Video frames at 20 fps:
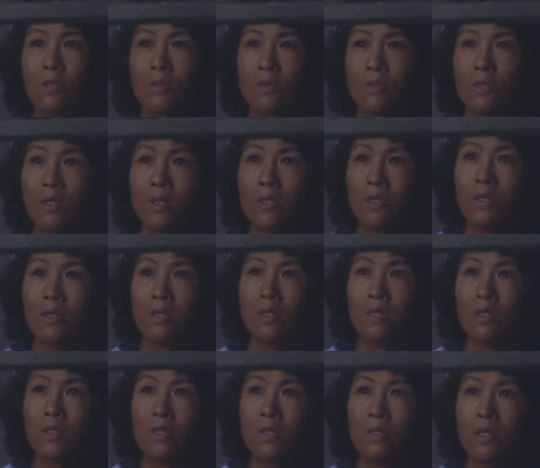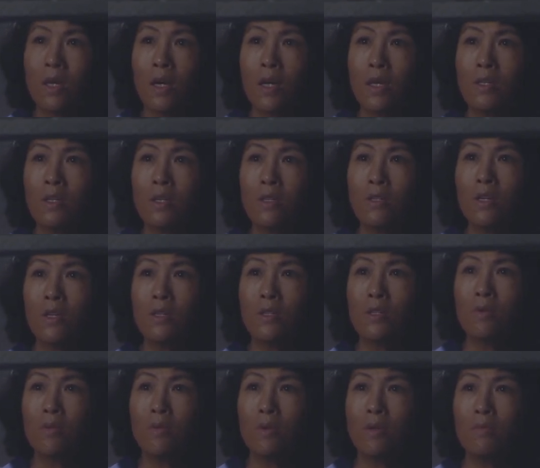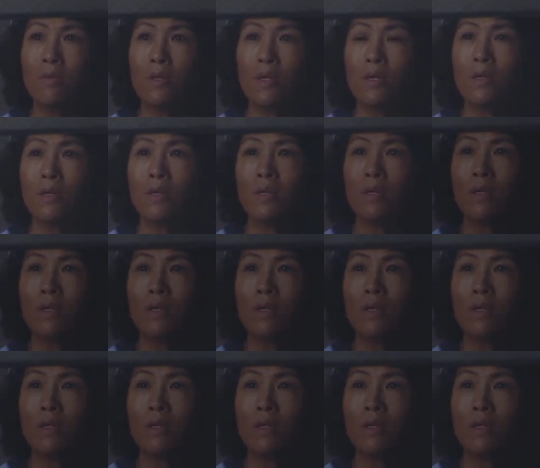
你觉得他还能认识我吗？